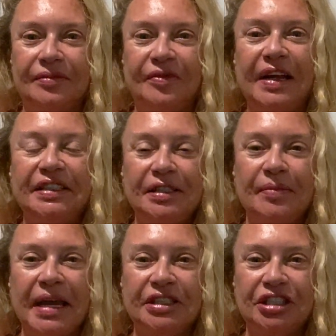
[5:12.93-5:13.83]
Welche
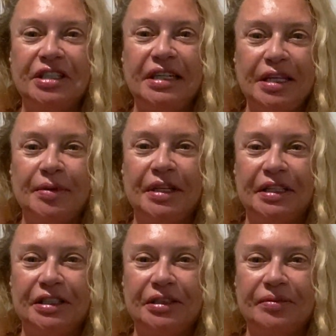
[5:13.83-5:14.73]
Menschen liebe
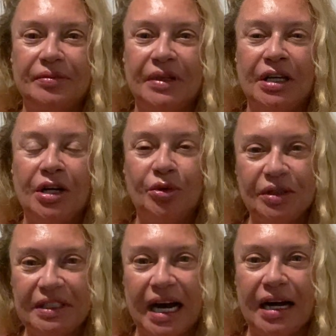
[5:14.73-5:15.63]
ich?
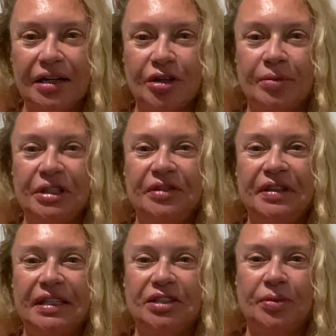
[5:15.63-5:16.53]
Und da komme ich
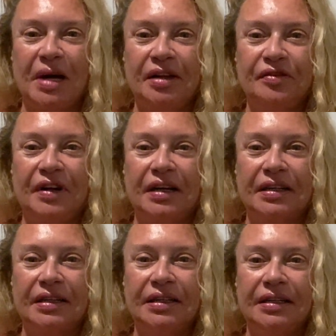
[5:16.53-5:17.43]
wieder zum Anfang.
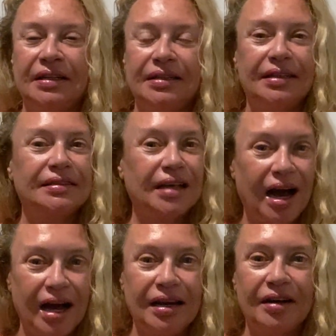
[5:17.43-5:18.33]
Das
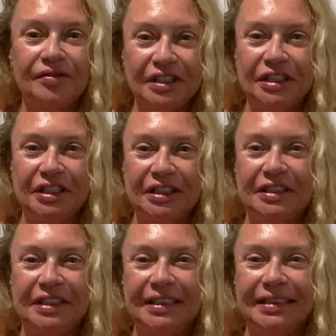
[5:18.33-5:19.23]

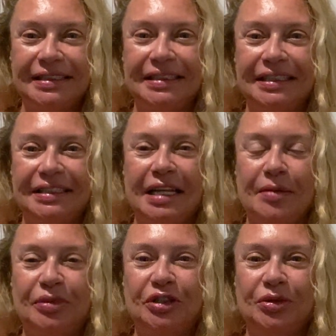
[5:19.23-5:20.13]
Allerwichtigste ist, sich
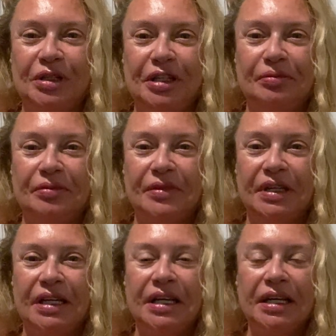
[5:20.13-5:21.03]
selbst zu lieben.
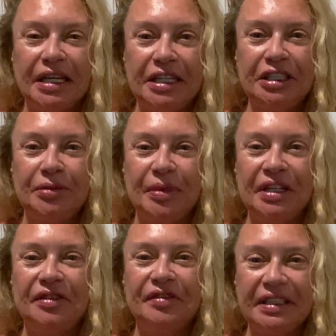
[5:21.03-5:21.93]
Ich bin
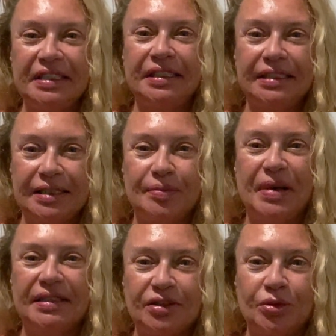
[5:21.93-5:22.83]
die wichtigste
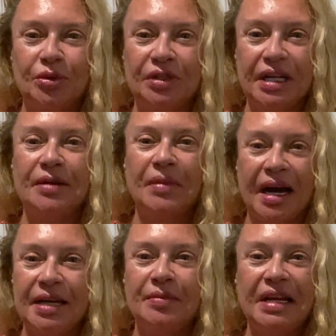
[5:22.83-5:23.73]
Person in
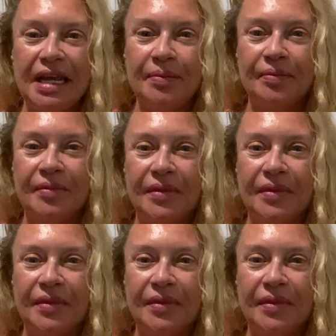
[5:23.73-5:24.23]
meinem Leben.